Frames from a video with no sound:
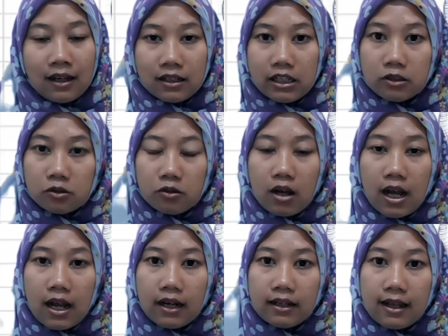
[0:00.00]
Itu
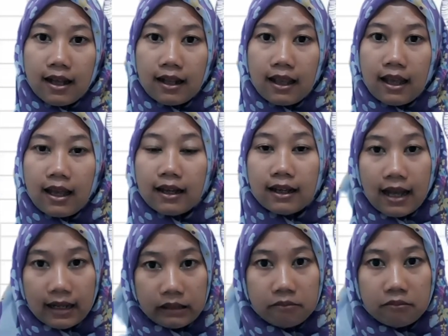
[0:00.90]
adalah
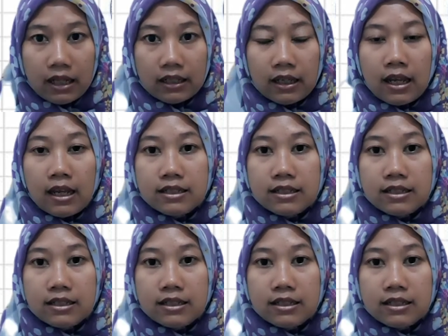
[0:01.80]
kalimat.